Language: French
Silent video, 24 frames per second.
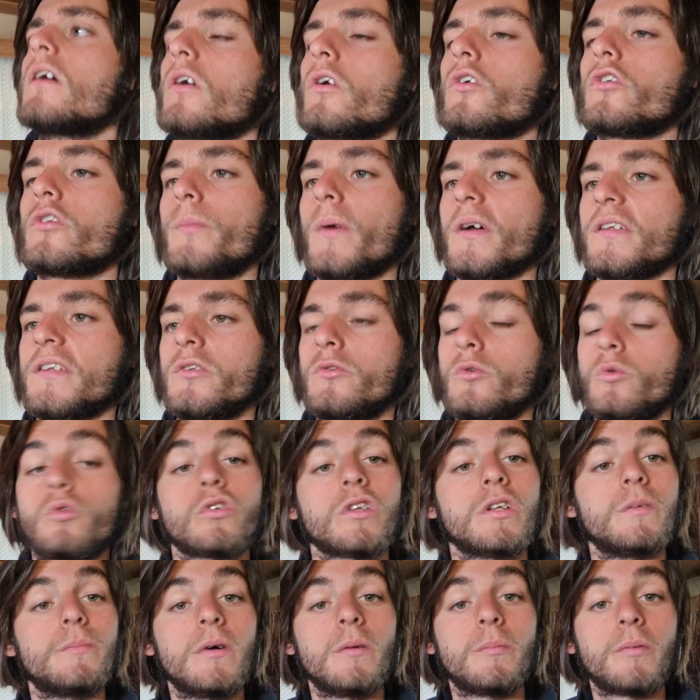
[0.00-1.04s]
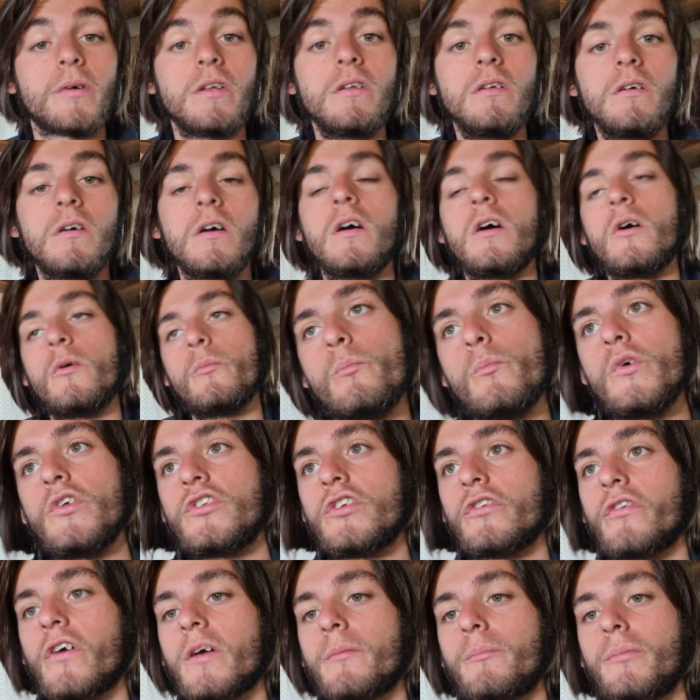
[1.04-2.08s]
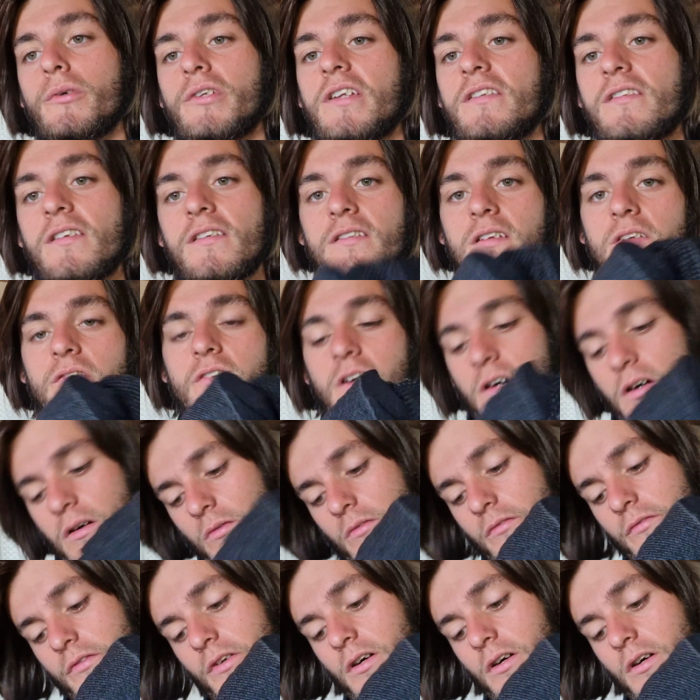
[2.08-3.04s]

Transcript: quand je suis parti, du coup j'en ai pas pris. Mais c'est vrai que peut-être ça servira, on